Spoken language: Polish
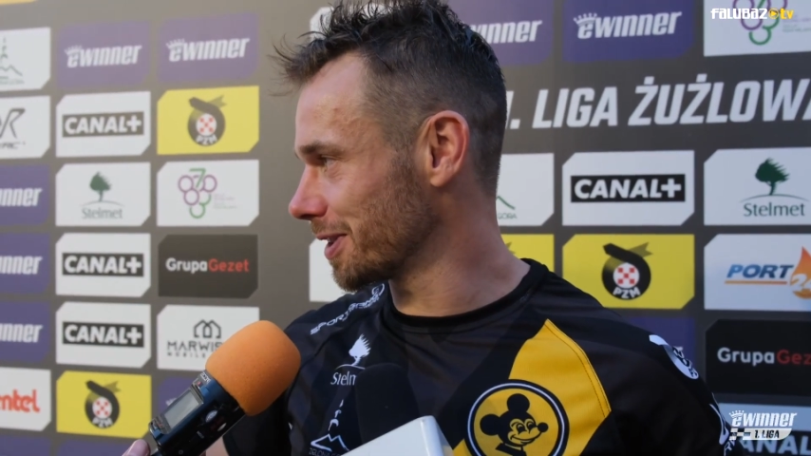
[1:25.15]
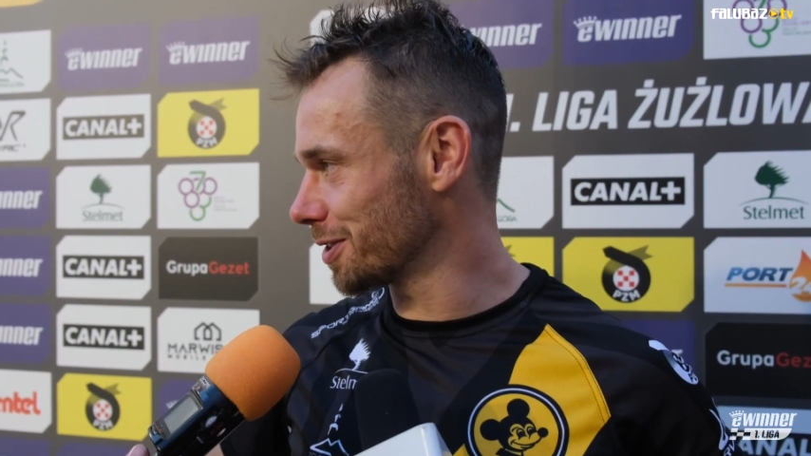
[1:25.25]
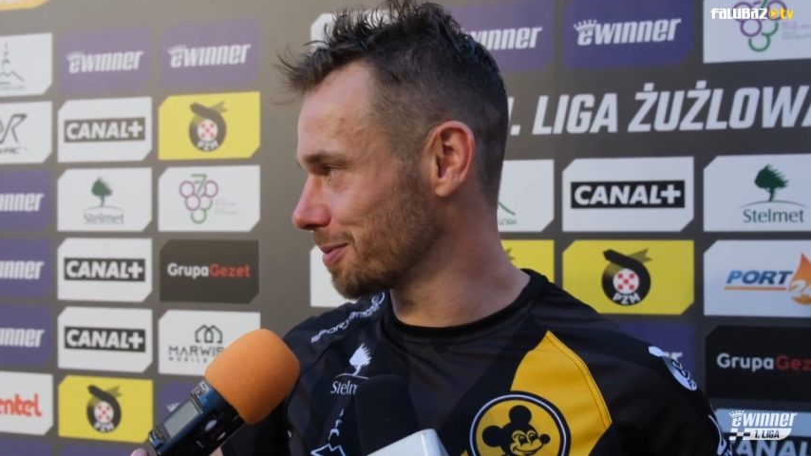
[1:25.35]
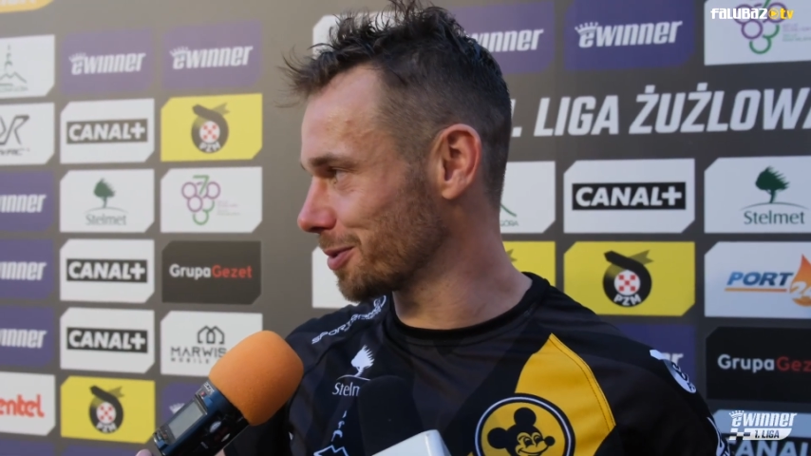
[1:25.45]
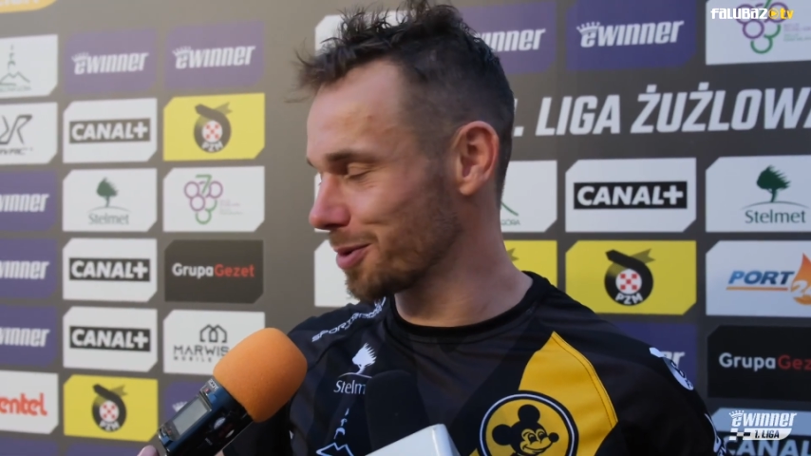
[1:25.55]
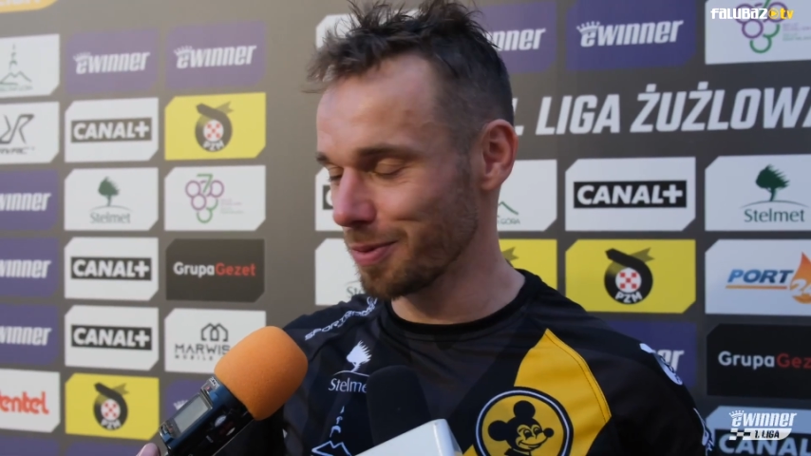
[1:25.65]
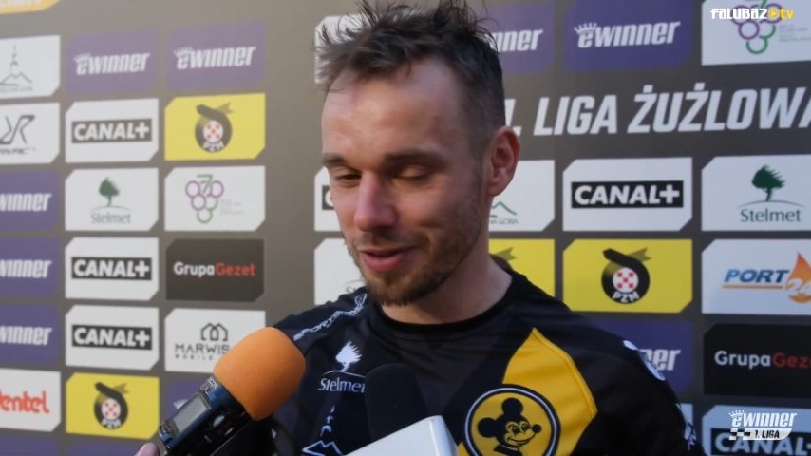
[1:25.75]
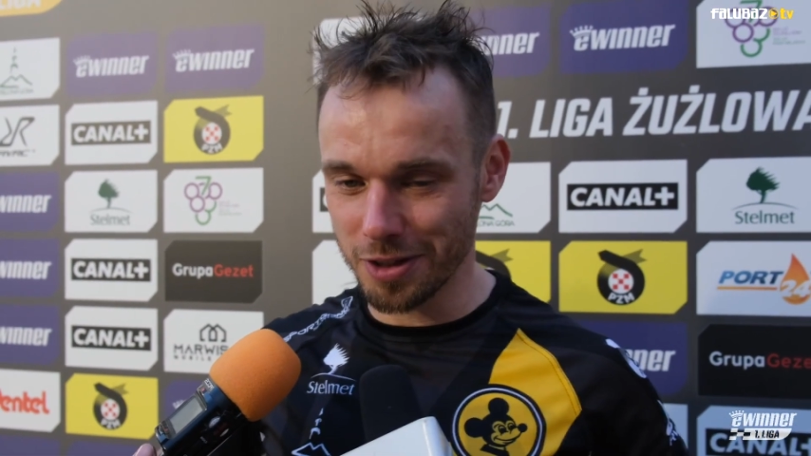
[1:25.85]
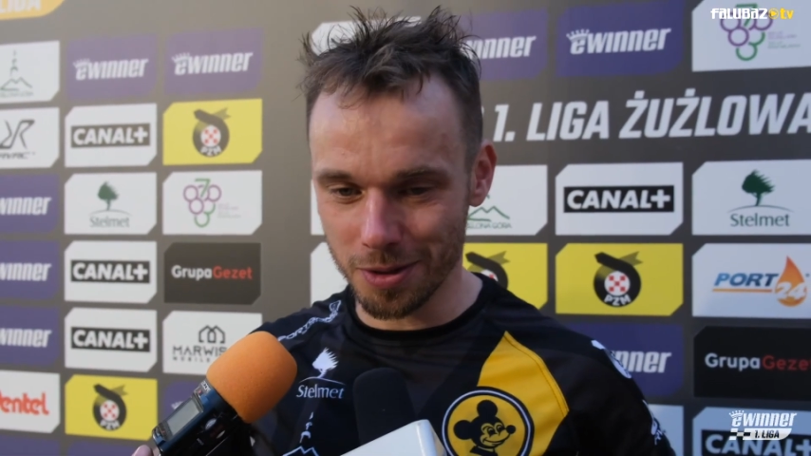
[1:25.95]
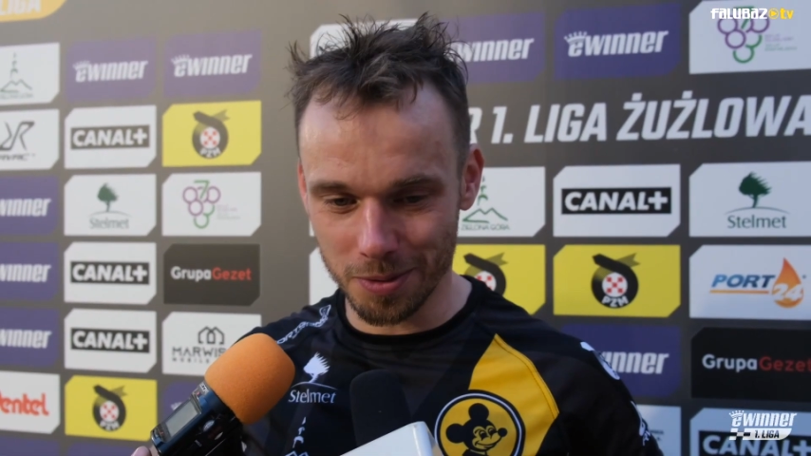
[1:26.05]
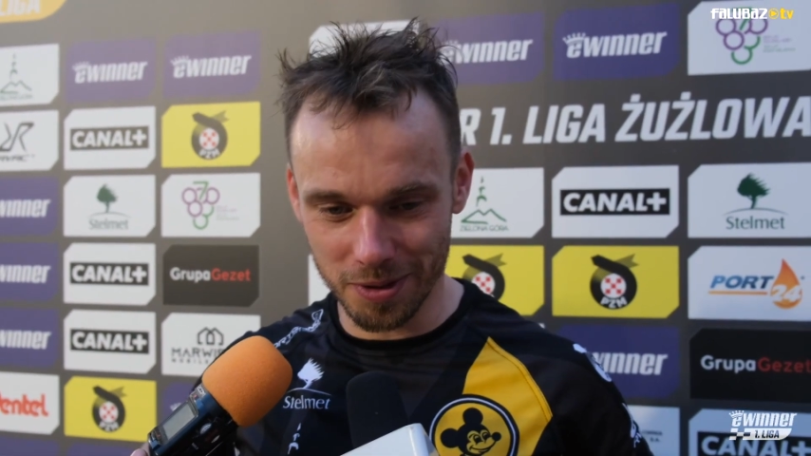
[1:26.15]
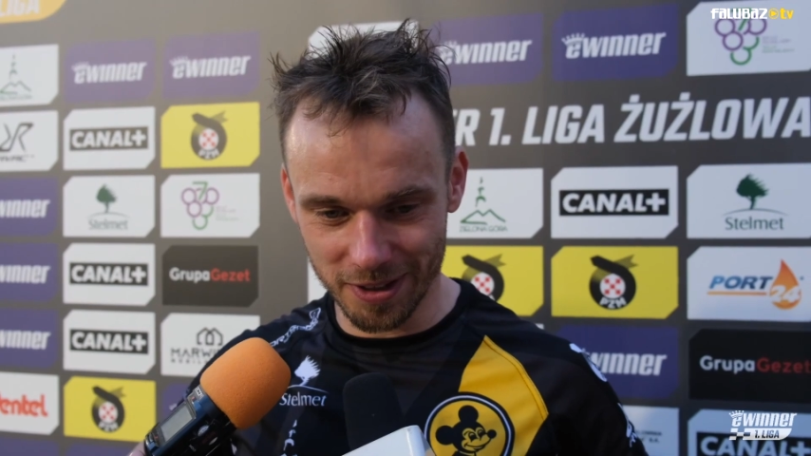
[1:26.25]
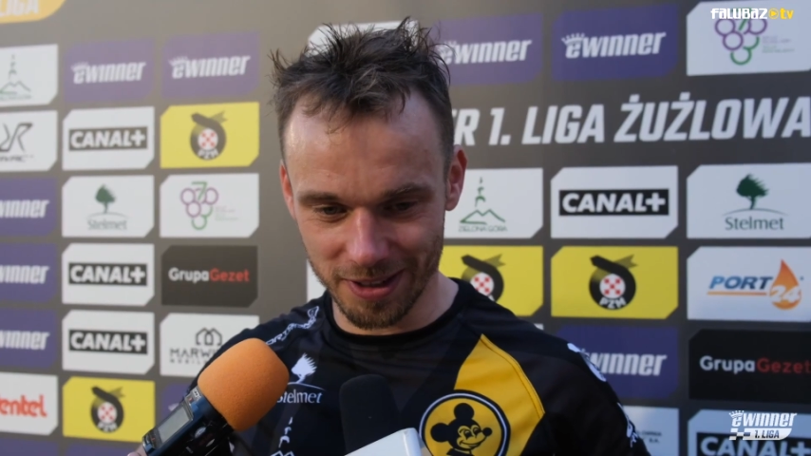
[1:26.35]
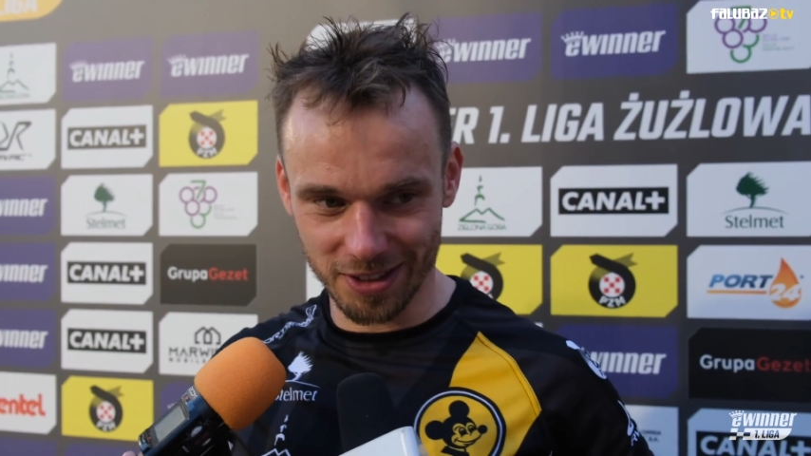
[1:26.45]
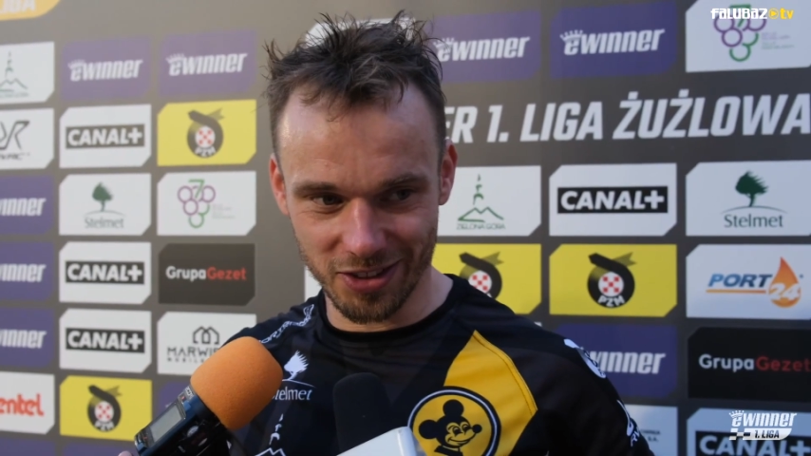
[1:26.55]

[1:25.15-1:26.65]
Kiedyś mi ktoś powiedział, e,